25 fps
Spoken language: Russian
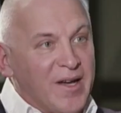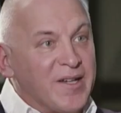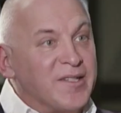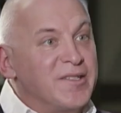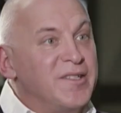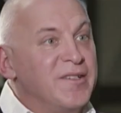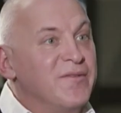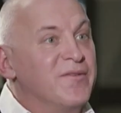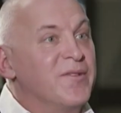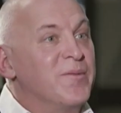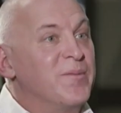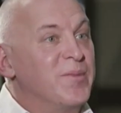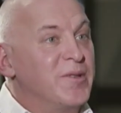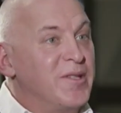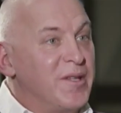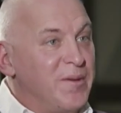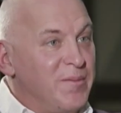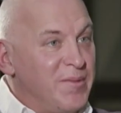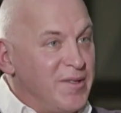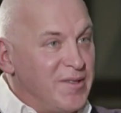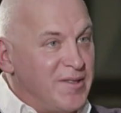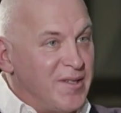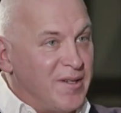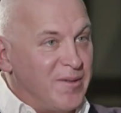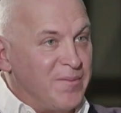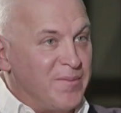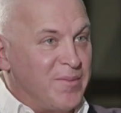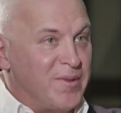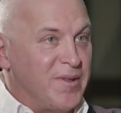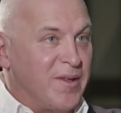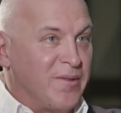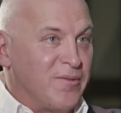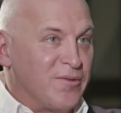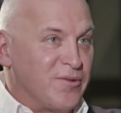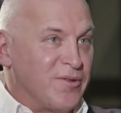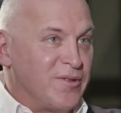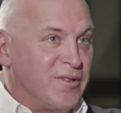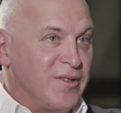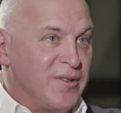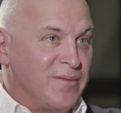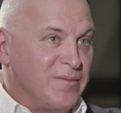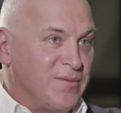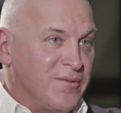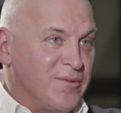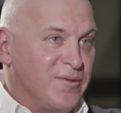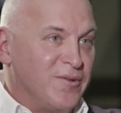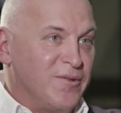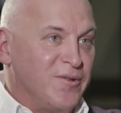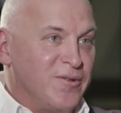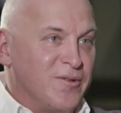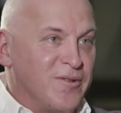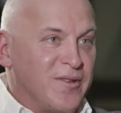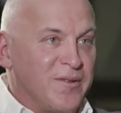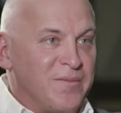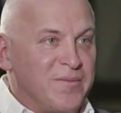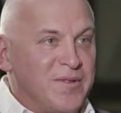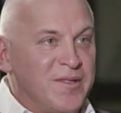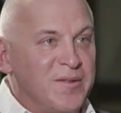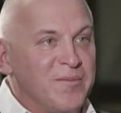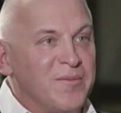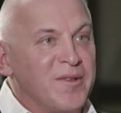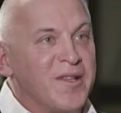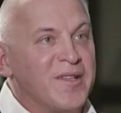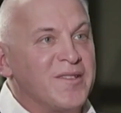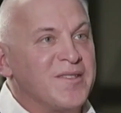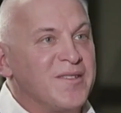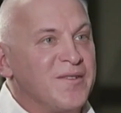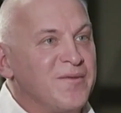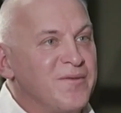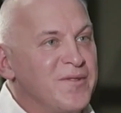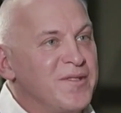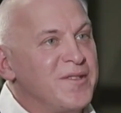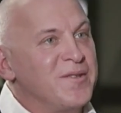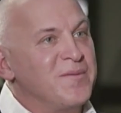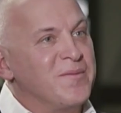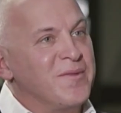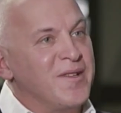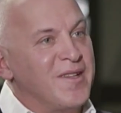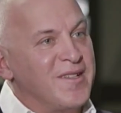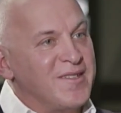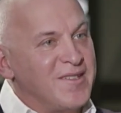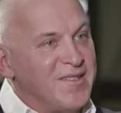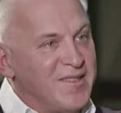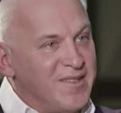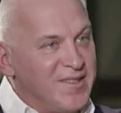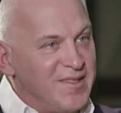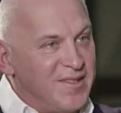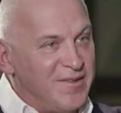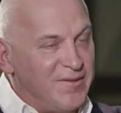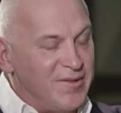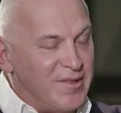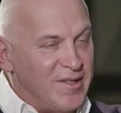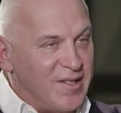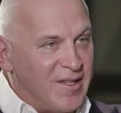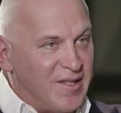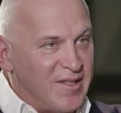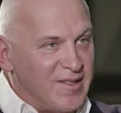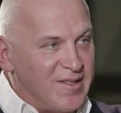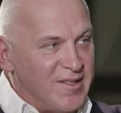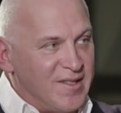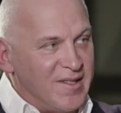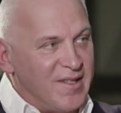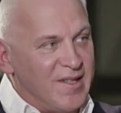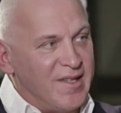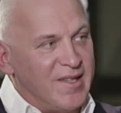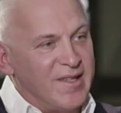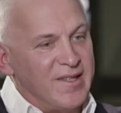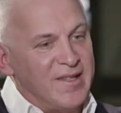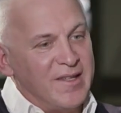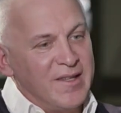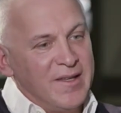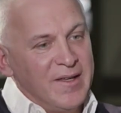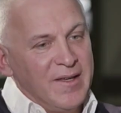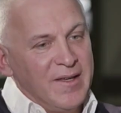активным потребителем, потому что им ну, еще там 17, 18, 19 лет,